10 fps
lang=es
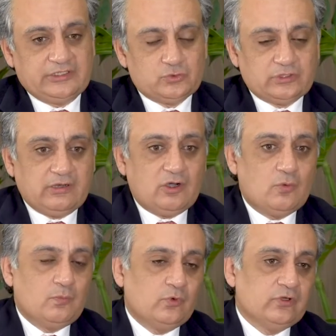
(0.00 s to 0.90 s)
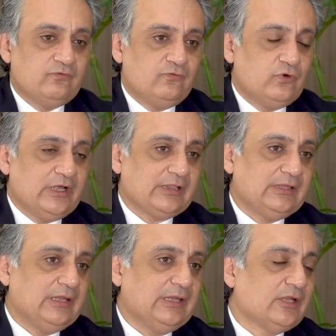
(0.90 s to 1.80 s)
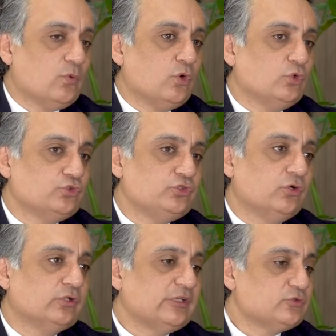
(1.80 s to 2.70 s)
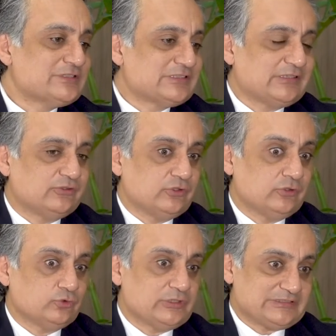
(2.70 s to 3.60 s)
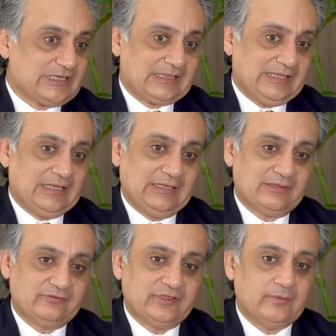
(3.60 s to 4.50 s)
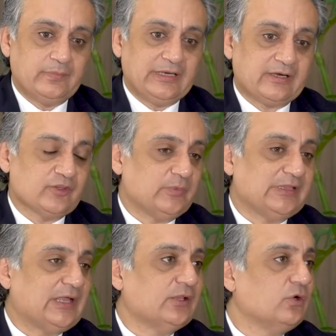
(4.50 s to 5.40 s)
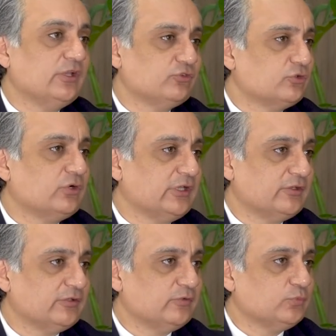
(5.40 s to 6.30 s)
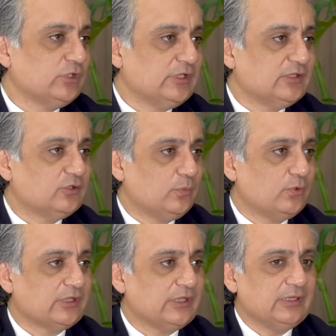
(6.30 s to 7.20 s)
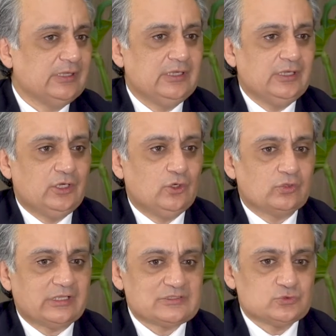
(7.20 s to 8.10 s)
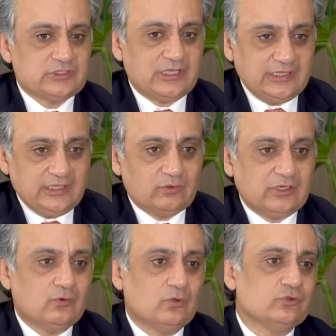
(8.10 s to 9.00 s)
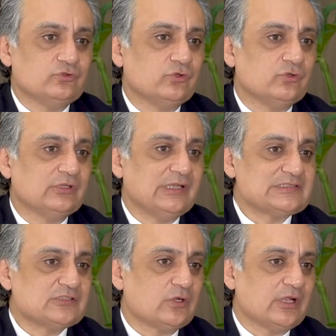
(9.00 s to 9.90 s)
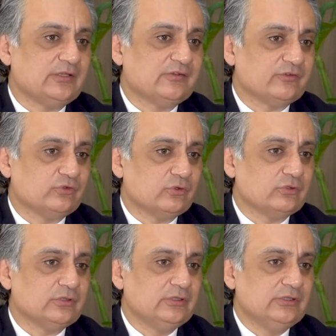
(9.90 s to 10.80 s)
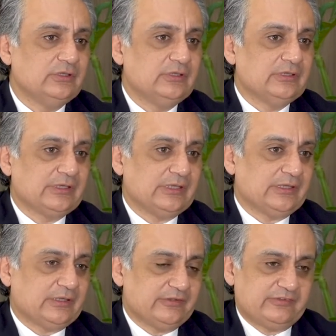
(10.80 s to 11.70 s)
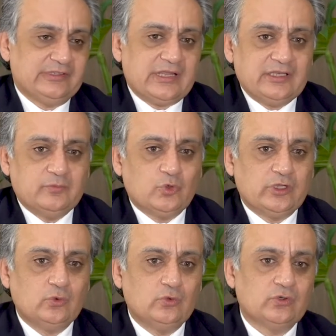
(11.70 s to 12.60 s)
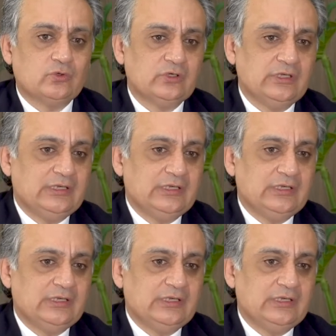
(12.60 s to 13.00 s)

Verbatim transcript: ha hecho un trabajo muy fuerte en evolución de su, estrategia, siempre respetando la historia. Es muy lindo porque lo que ha sucedido en la evolución de esta organización, que, es sin ánimo de lucro,